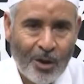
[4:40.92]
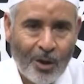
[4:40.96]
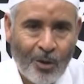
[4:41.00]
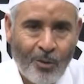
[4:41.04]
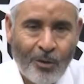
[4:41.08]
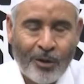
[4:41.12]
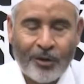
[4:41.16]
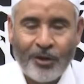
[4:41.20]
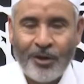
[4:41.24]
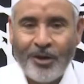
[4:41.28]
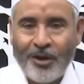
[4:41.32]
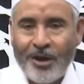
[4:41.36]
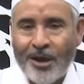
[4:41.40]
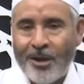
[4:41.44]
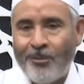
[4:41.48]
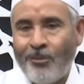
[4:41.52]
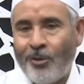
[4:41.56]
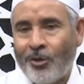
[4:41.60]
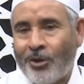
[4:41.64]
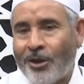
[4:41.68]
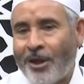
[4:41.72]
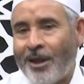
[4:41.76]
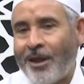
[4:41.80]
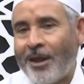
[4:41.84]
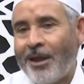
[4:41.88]
وصيام
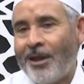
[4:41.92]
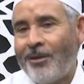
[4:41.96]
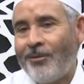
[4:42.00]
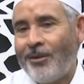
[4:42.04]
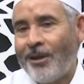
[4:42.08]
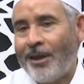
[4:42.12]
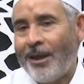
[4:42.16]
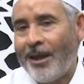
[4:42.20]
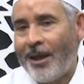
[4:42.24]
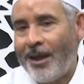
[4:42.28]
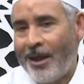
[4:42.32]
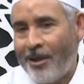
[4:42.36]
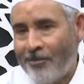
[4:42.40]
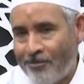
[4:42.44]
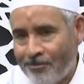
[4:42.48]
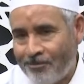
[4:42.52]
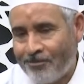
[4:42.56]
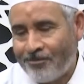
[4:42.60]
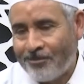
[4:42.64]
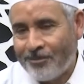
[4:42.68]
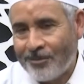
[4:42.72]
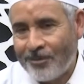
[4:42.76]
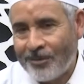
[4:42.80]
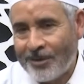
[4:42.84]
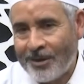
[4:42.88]
شهر في العام
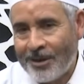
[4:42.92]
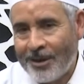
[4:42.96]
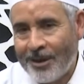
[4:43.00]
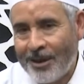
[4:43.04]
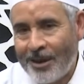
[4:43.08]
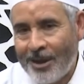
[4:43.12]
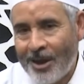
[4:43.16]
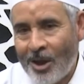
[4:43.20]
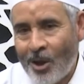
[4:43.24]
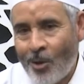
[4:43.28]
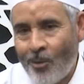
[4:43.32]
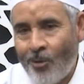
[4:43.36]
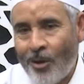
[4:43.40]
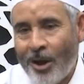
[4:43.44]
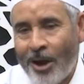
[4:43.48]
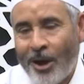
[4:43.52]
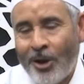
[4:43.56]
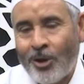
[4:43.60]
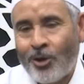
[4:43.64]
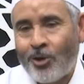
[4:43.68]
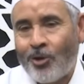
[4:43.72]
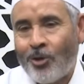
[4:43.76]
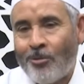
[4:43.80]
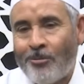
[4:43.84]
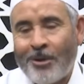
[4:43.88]

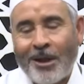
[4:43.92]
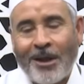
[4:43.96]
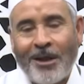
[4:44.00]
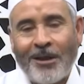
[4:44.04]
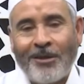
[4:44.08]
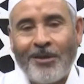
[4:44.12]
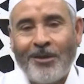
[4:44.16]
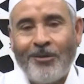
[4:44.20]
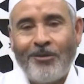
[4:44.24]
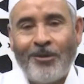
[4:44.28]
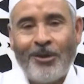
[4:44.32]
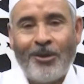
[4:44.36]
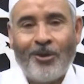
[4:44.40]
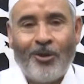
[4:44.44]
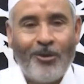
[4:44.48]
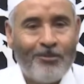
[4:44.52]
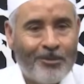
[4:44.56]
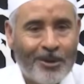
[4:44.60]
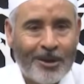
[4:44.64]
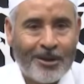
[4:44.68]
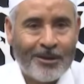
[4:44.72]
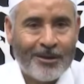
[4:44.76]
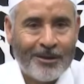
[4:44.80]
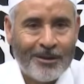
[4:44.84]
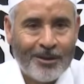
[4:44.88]
وحج مرة في
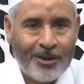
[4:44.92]
العمر